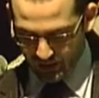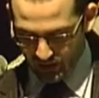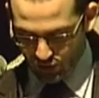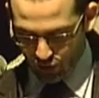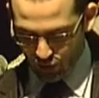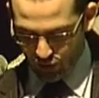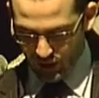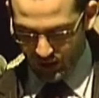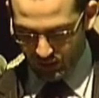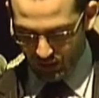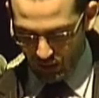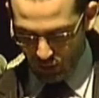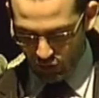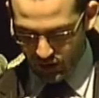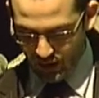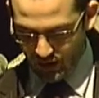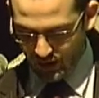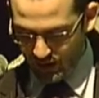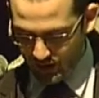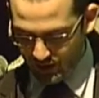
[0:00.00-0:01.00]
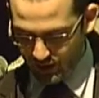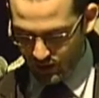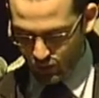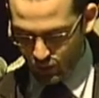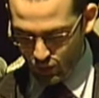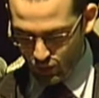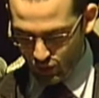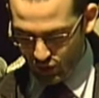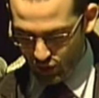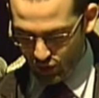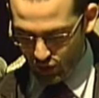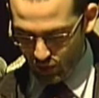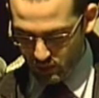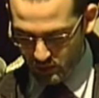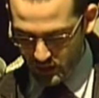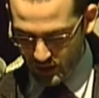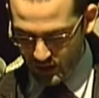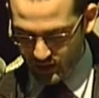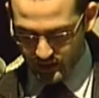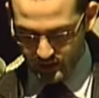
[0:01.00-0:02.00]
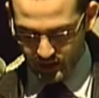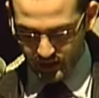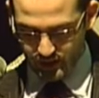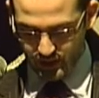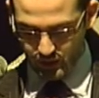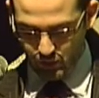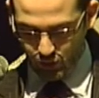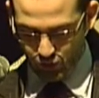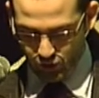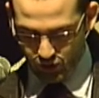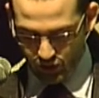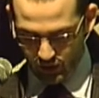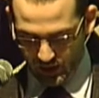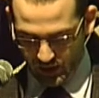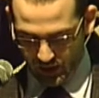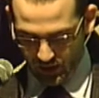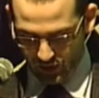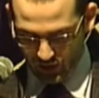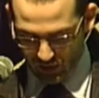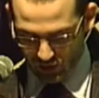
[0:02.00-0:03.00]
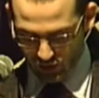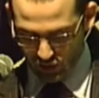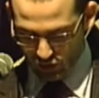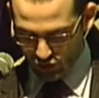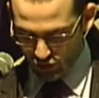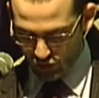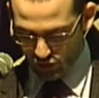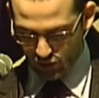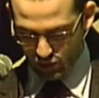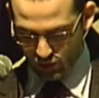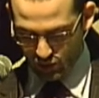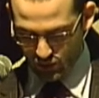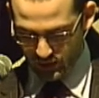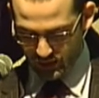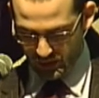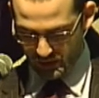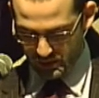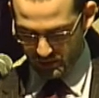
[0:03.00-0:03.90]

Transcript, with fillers: texto que acabamos de leer es uno de los miles de testimonios relacionados no solo con nuestra